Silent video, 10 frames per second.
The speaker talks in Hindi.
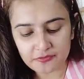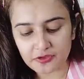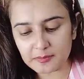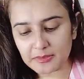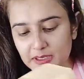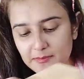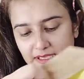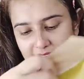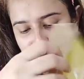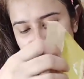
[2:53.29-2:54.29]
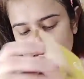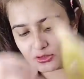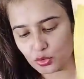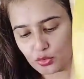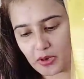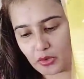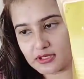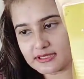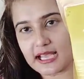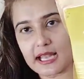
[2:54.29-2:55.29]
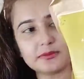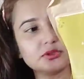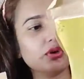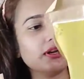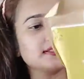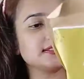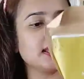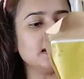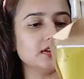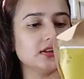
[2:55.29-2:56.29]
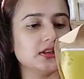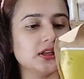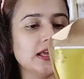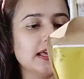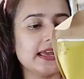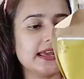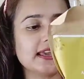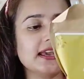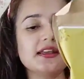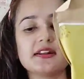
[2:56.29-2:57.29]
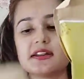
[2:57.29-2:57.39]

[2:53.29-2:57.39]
फिर मेरे पास है ये दो पाउडर्स एल्फ गुडनेस के एक है